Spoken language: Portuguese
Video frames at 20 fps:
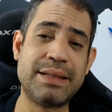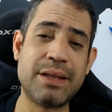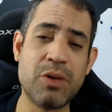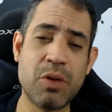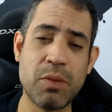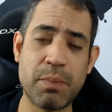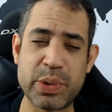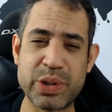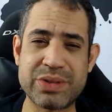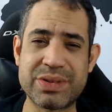
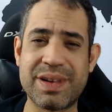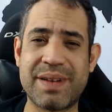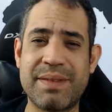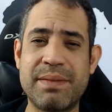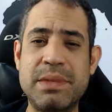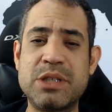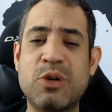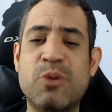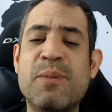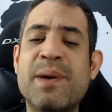Então o preço
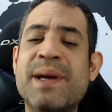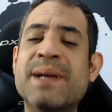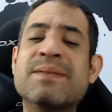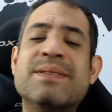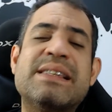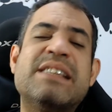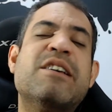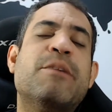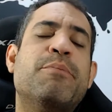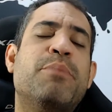estava mais ou
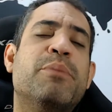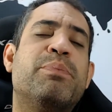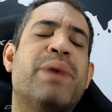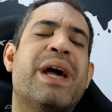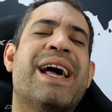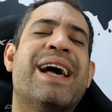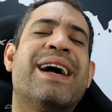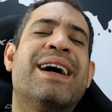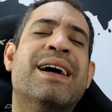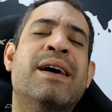menos, você sempre
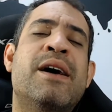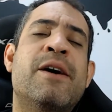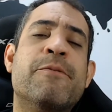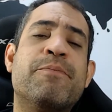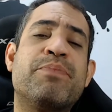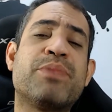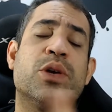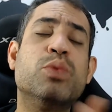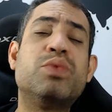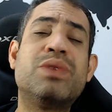pega
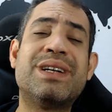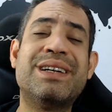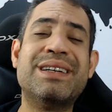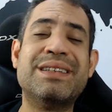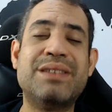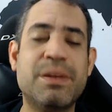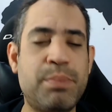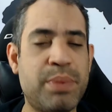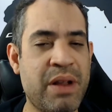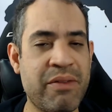o
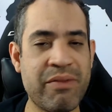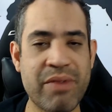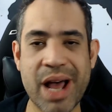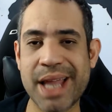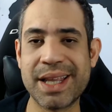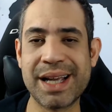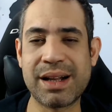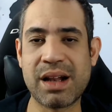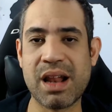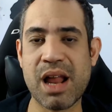transfer
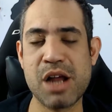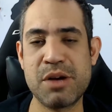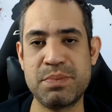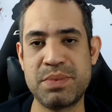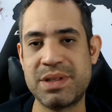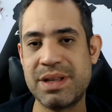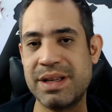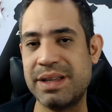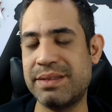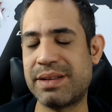privado, é claro,
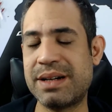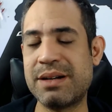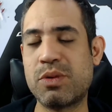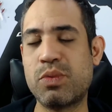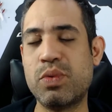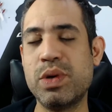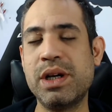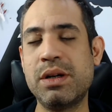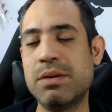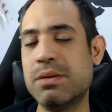para você ir
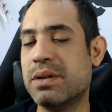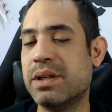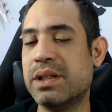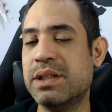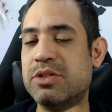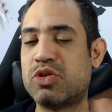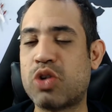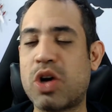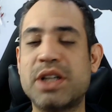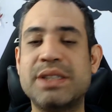tranquilo
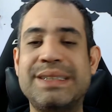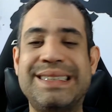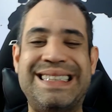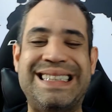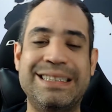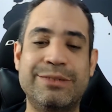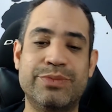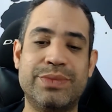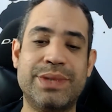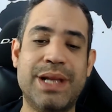e
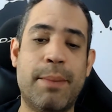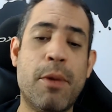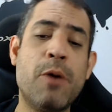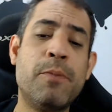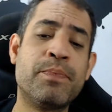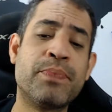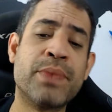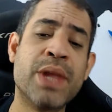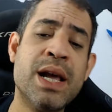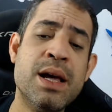sozinho, tá
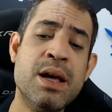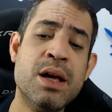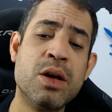bom?